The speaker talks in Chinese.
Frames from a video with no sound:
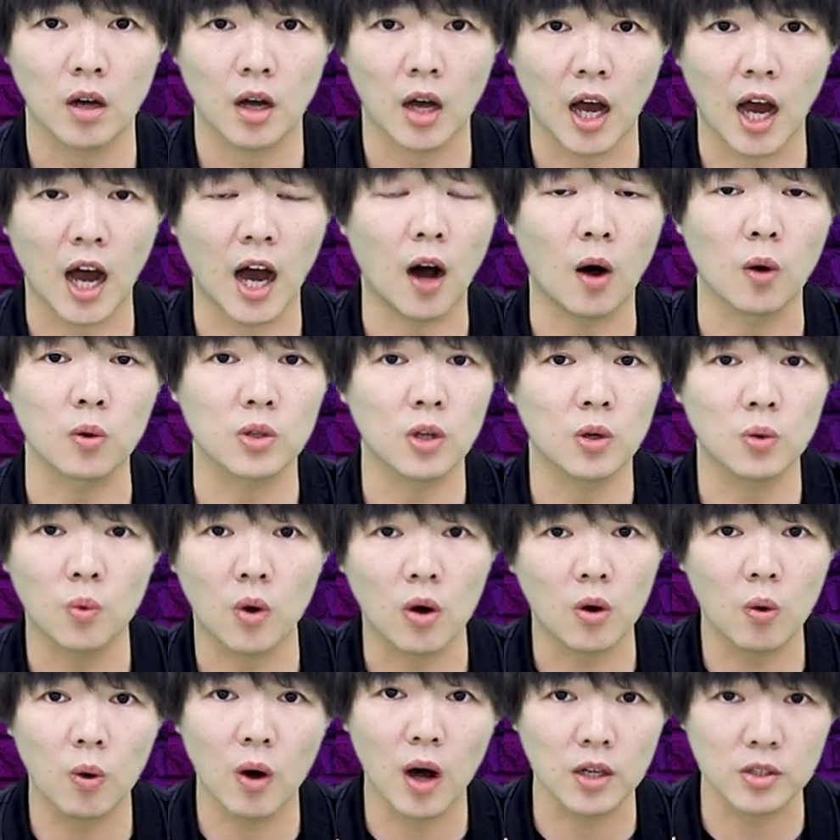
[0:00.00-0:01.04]
好的
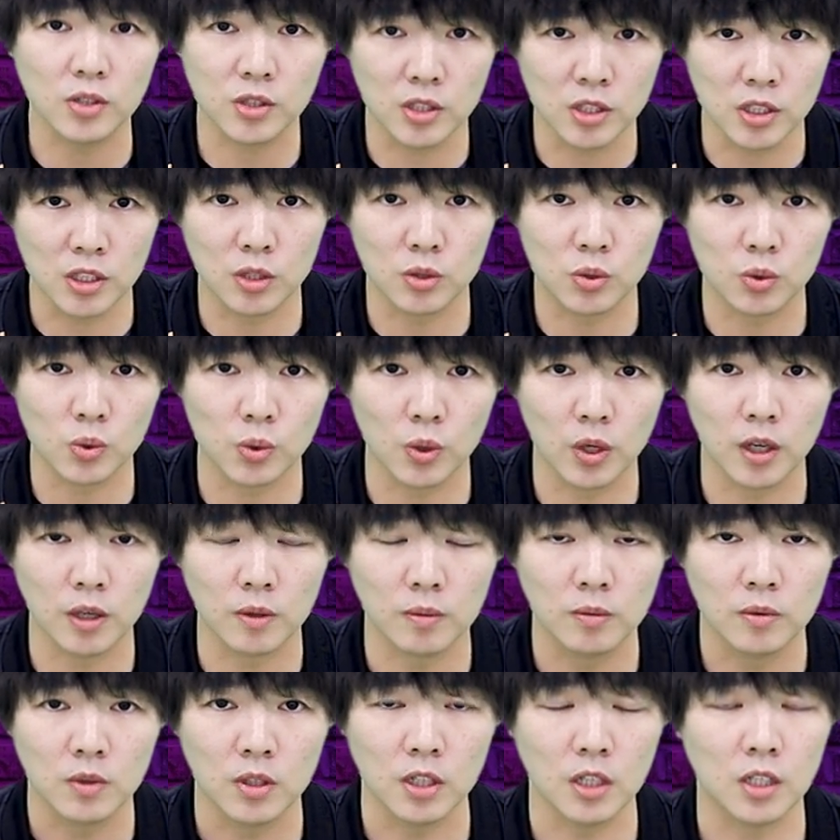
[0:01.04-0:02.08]
文化是一个罪。
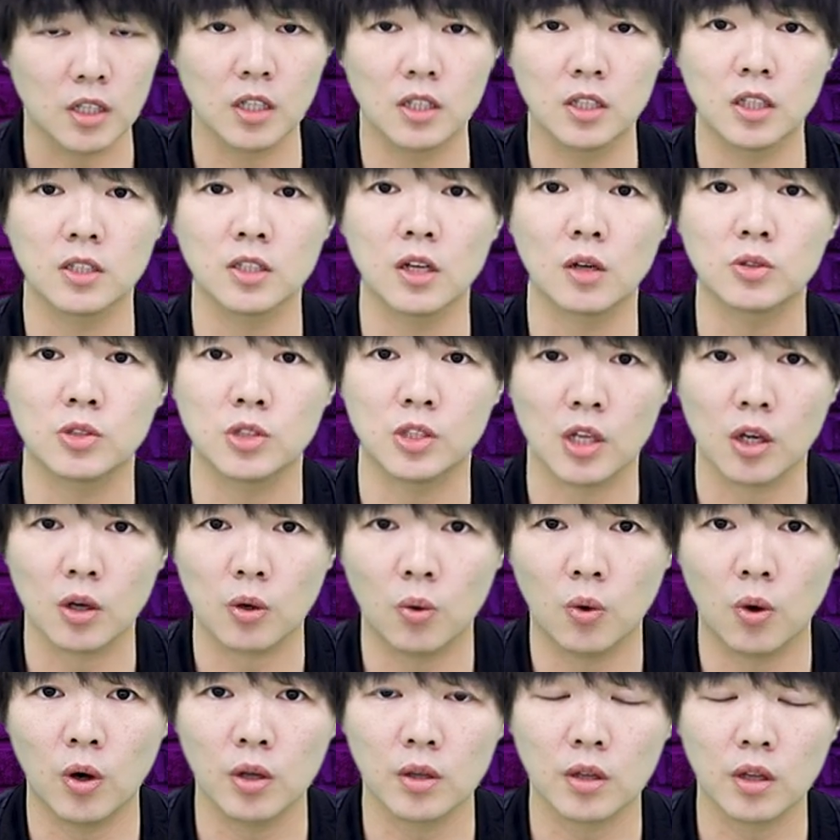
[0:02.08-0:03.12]
一个人要结
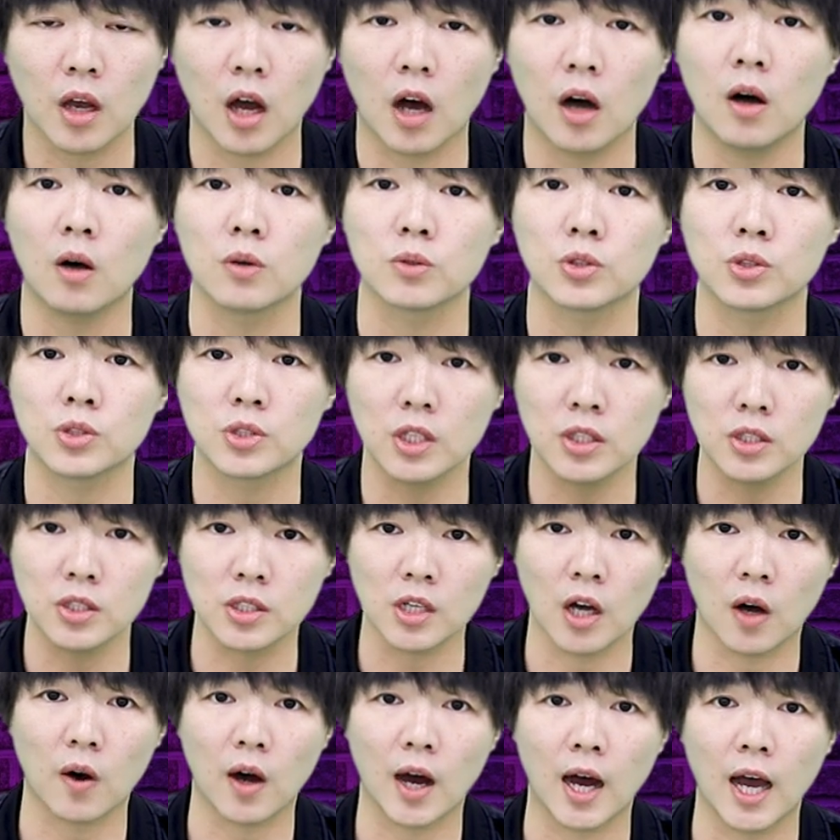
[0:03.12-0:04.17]
婚，好好的生
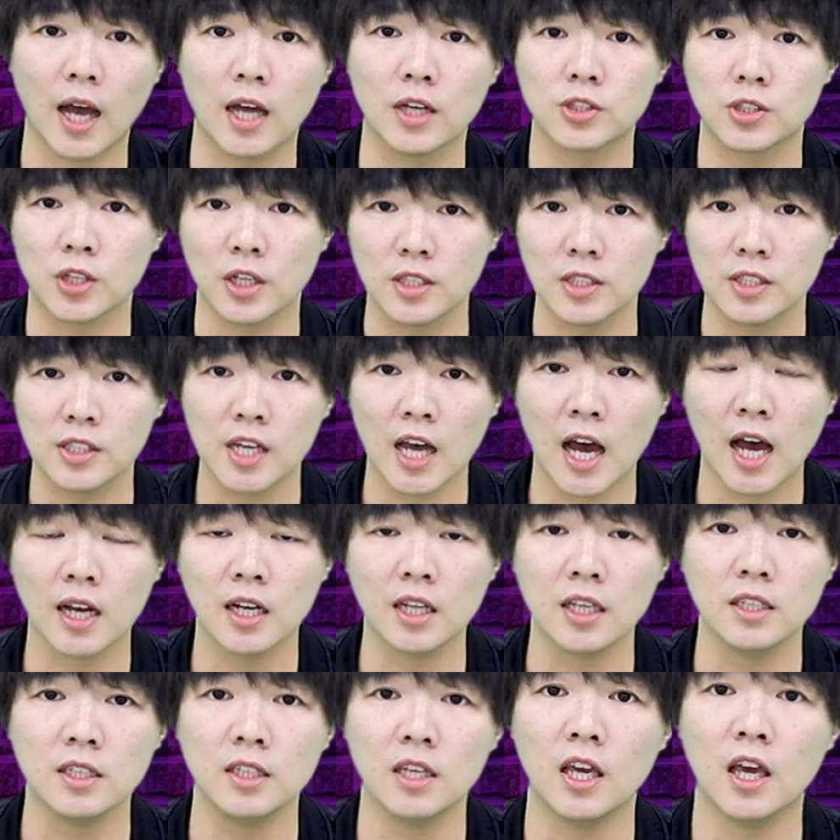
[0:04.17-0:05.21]
小孩，成家
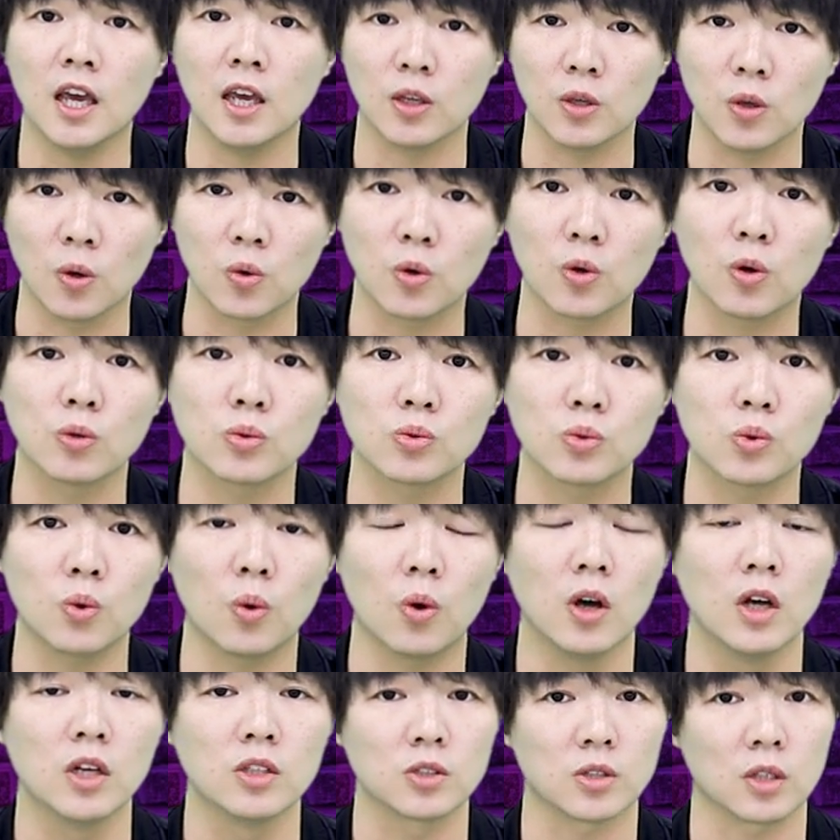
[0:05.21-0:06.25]
立业，有工
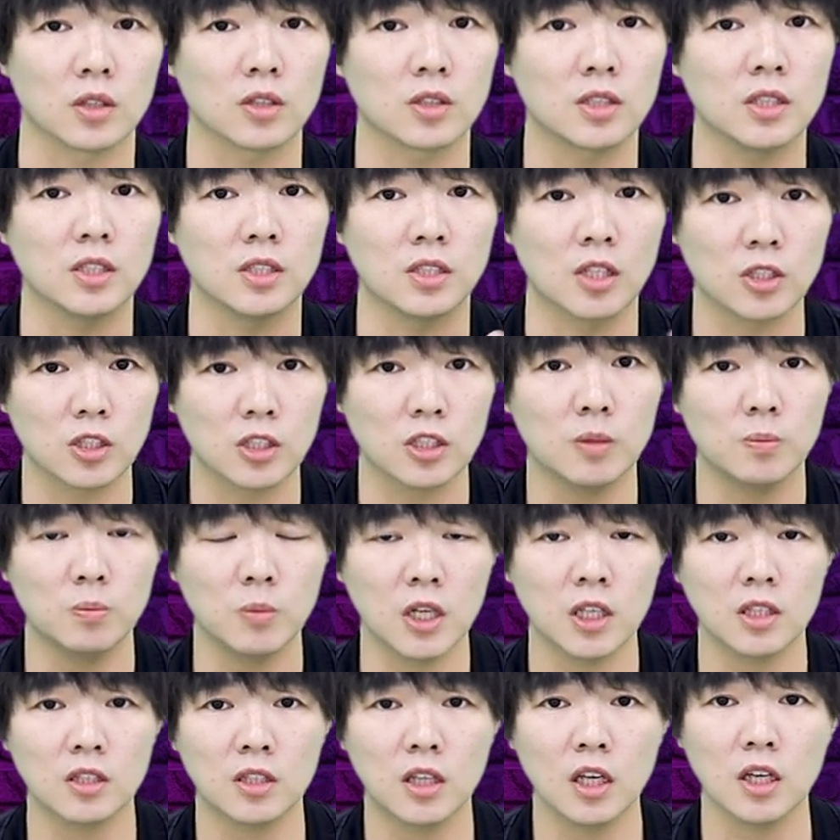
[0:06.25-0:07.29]
作，找到自己人生的
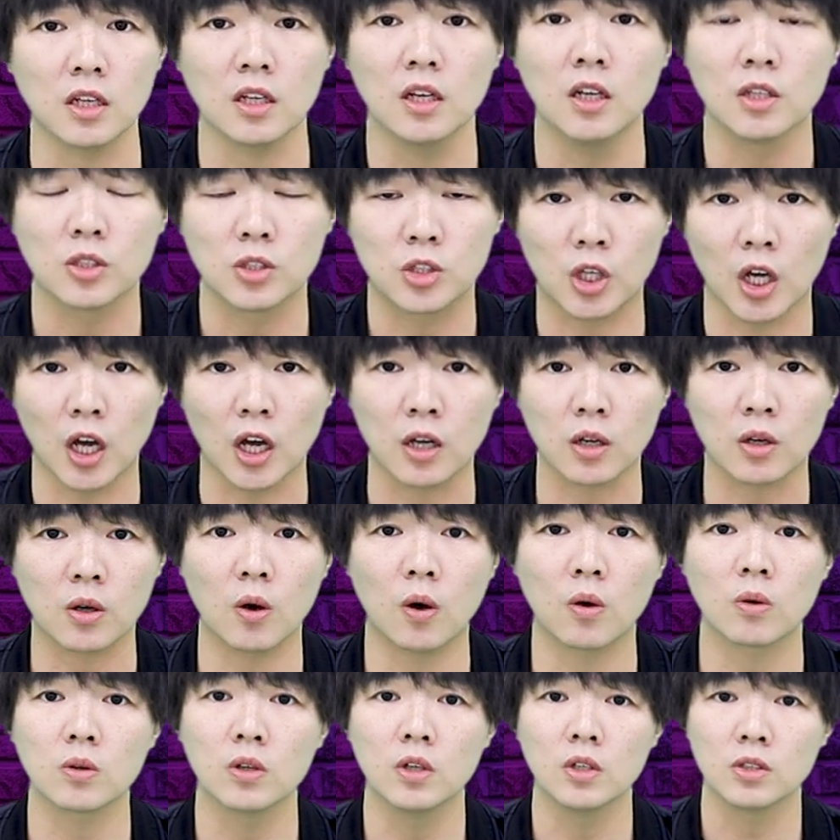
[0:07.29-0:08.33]
命定，成
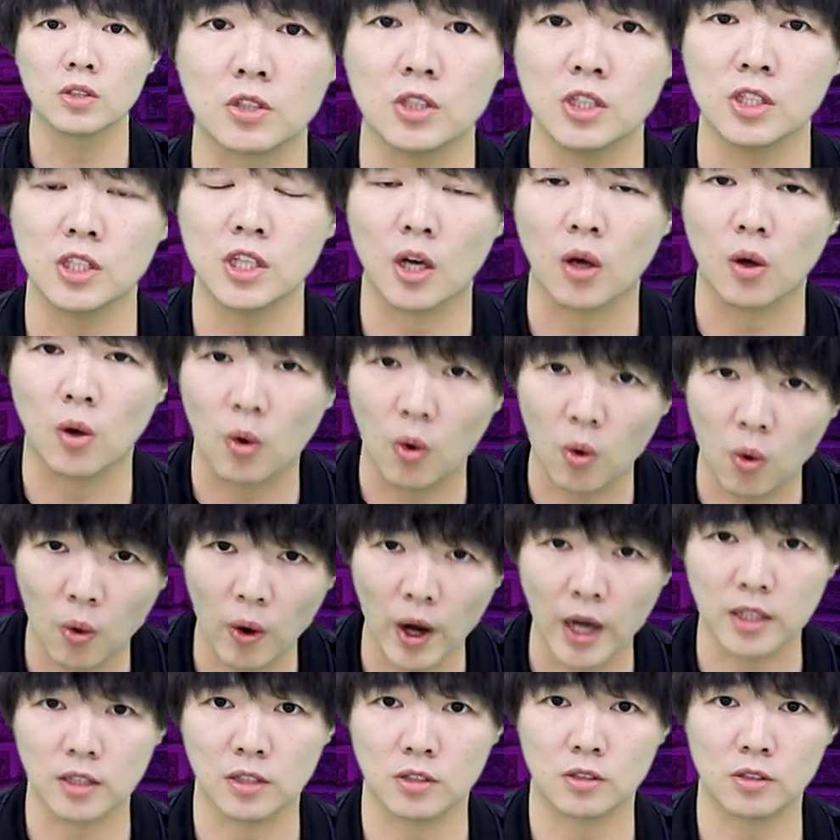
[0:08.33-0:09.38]
功是一件
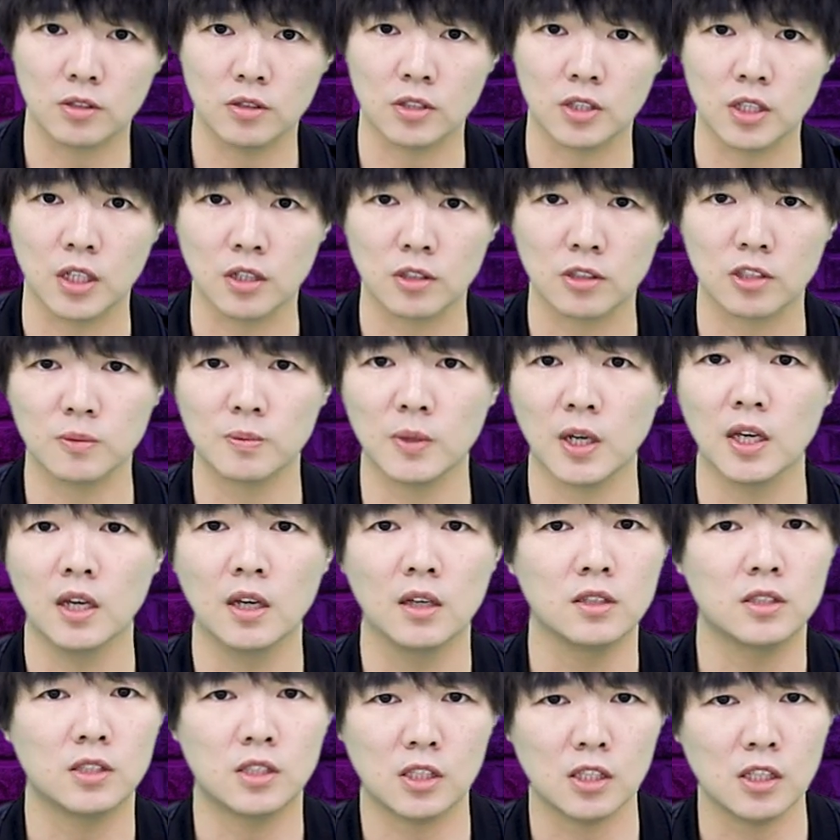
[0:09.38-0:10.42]
坏的事情，是被
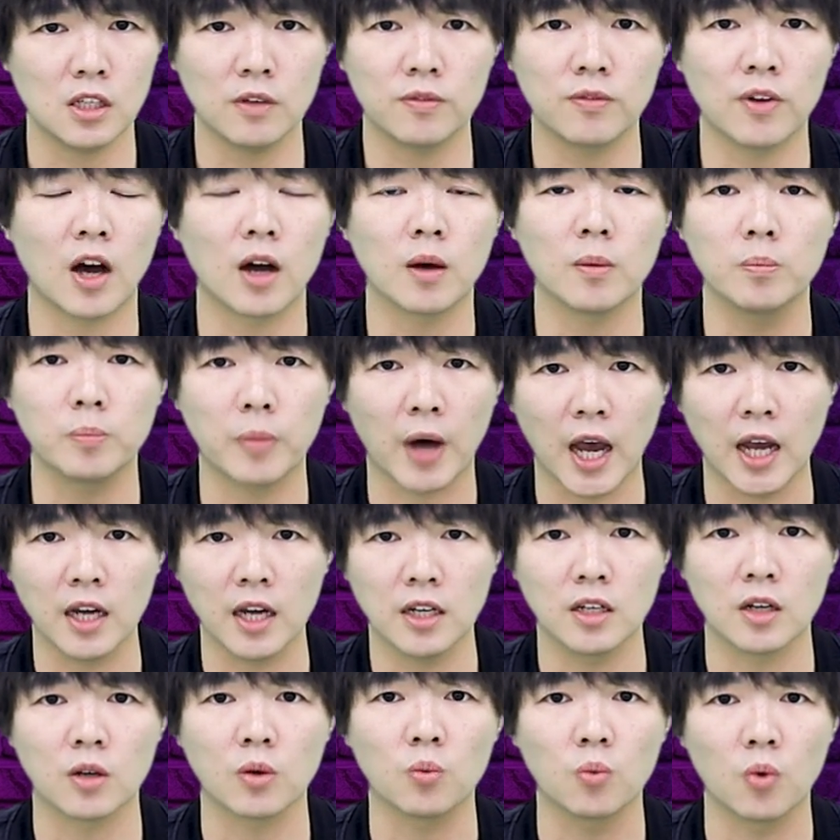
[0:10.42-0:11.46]
西方白
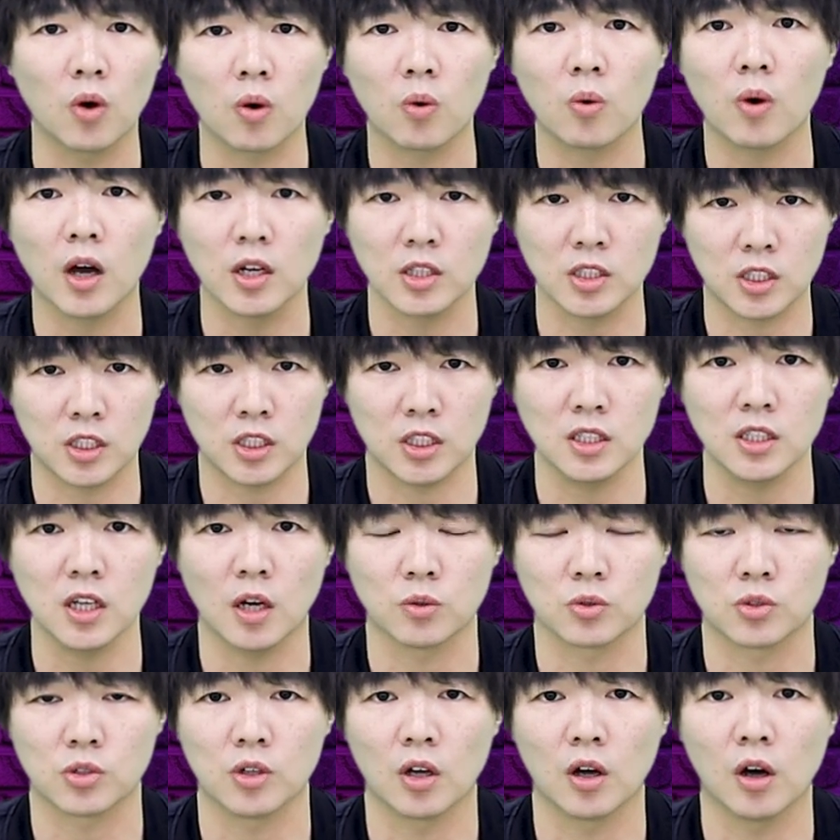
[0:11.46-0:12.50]
人文化洗脑
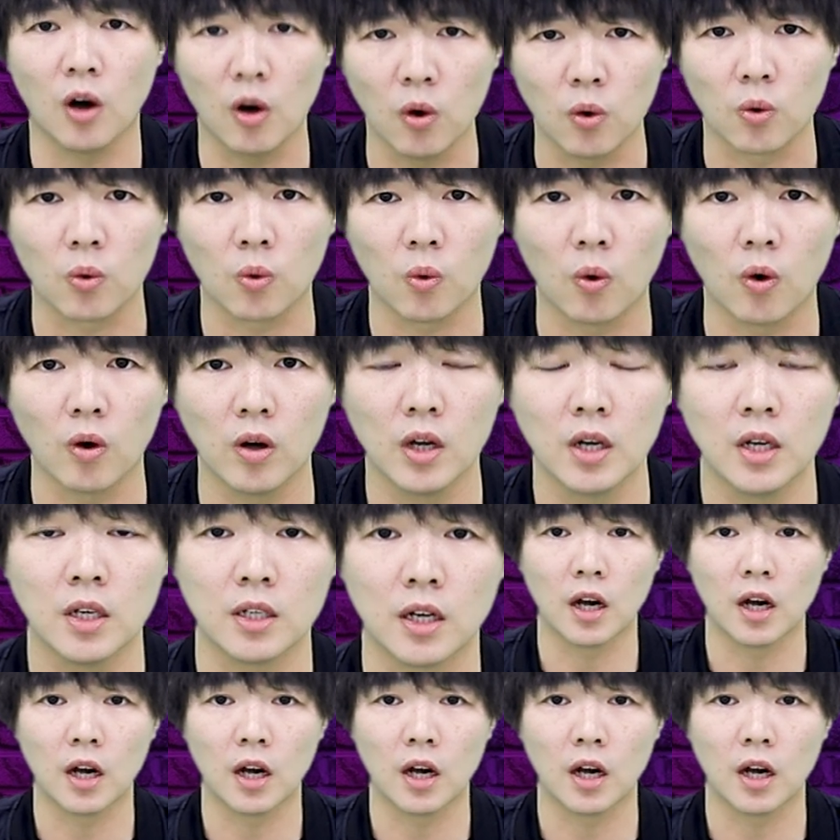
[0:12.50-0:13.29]
子的后果。